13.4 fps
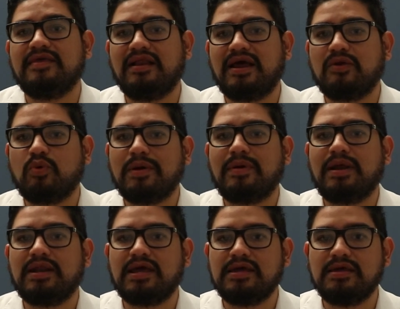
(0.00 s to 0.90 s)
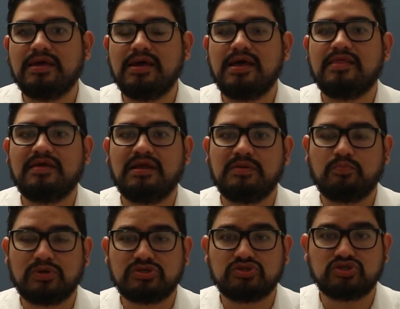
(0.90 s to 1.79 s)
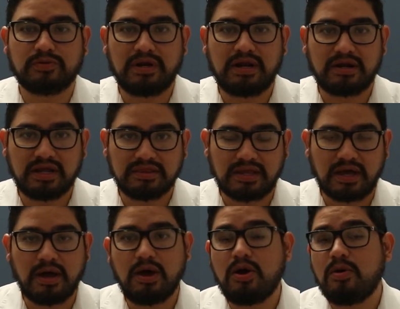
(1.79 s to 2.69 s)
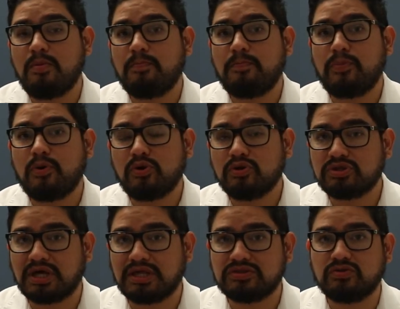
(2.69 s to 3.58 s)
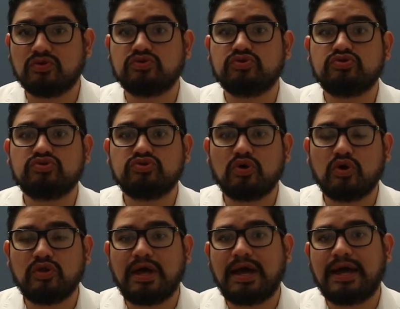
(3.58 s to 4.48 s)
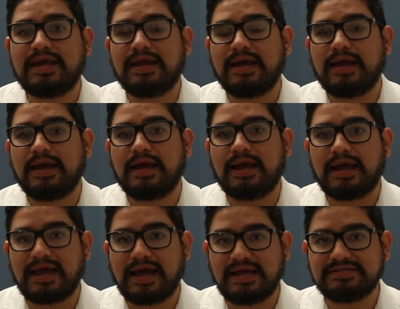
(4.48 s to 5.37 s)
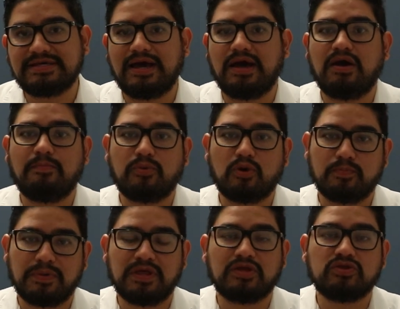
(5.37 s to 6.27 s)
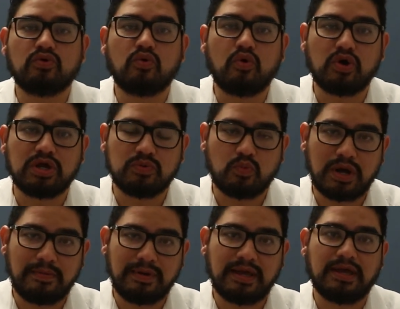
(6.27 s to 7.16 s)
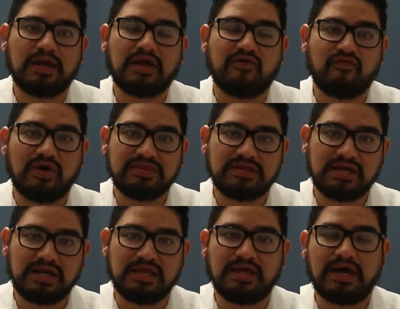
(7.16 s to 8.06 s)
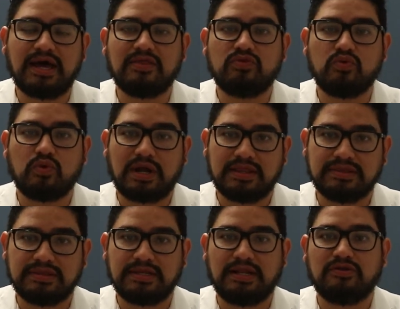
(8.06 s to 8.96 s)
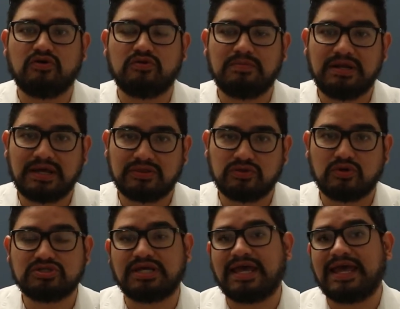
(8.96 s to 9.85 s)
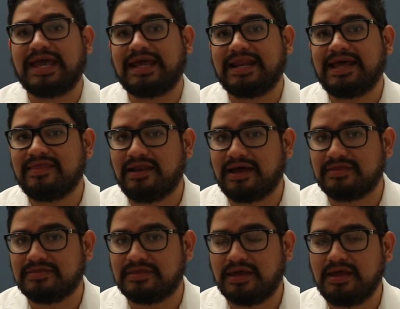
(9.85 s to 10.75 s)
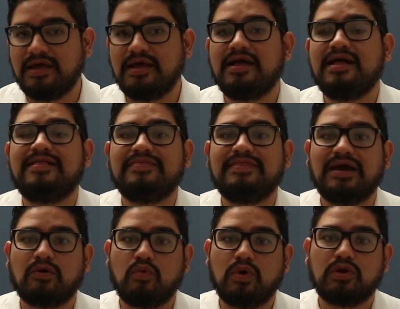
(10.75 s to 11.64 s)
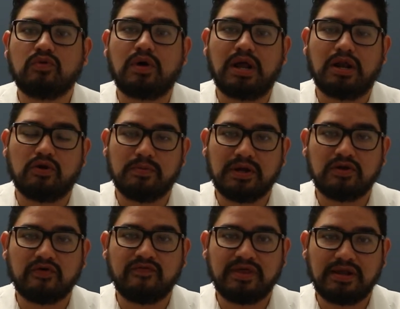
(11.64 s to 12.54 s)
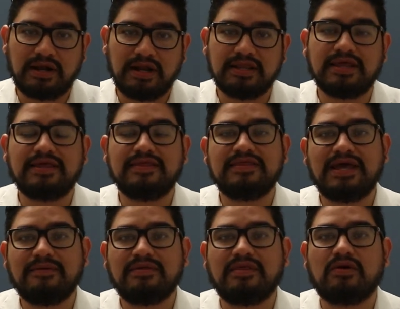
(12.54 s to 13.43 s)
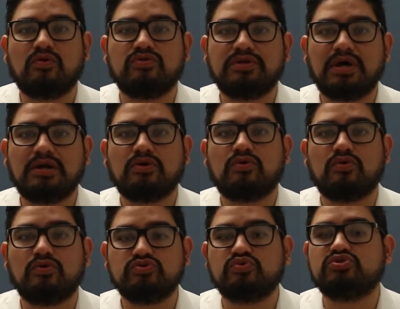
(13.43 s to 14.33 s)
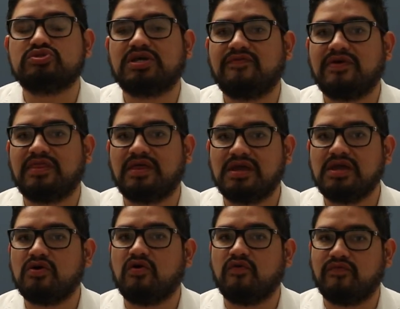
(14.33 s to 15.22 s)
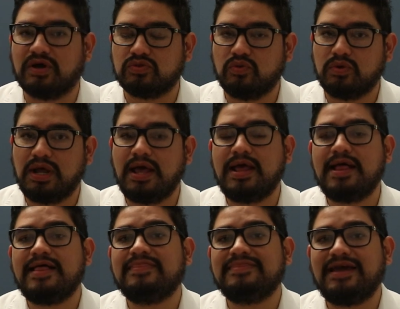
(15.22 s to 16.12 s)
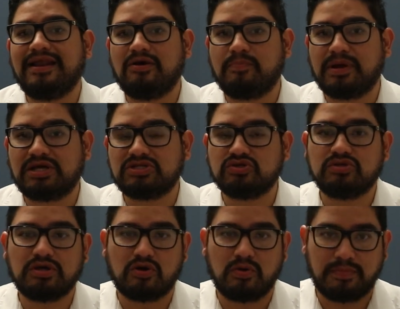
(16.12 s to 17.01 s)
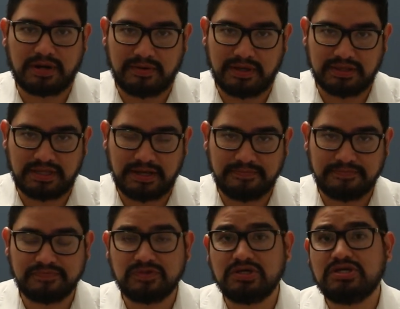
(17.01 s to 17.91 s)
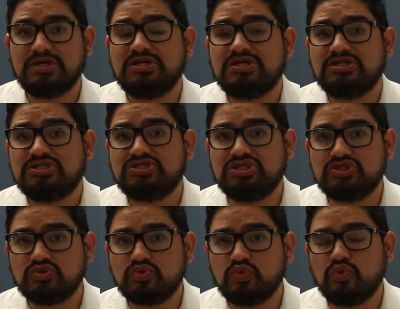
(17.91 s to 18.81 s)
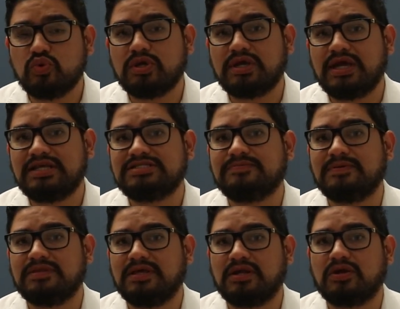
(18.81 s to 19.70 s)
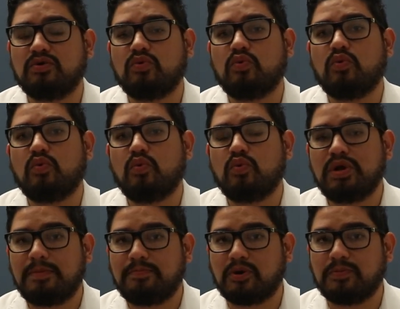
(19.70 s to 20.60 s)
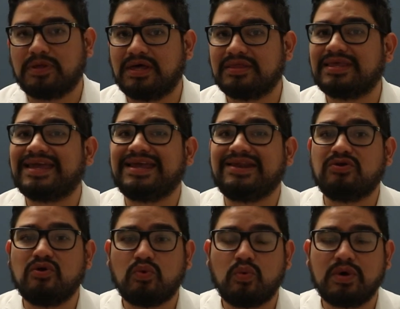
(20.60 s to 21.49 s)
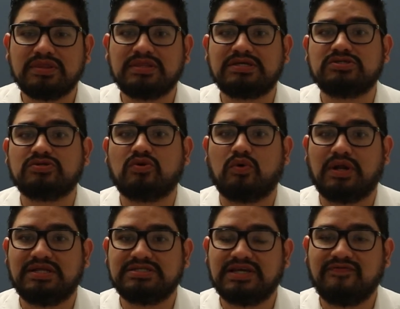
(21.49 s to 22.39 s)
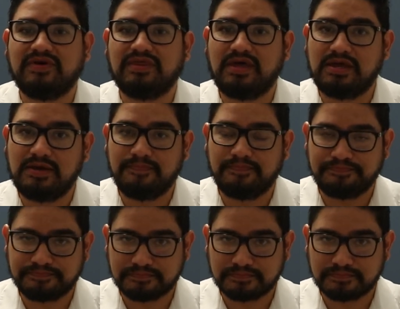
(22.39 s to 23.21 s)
de la nueva ley del impuesto sobre la renta. Por lo tanto, toda casa, propiedad o inmueble que fue adquirida durante el 2014 en adelante, de acuerdo al gobierno federal, debe de contar con su CFDI o factura de la operación de compraventa. Si tú quieres vender una propiedad y no cuentas con el CFDI,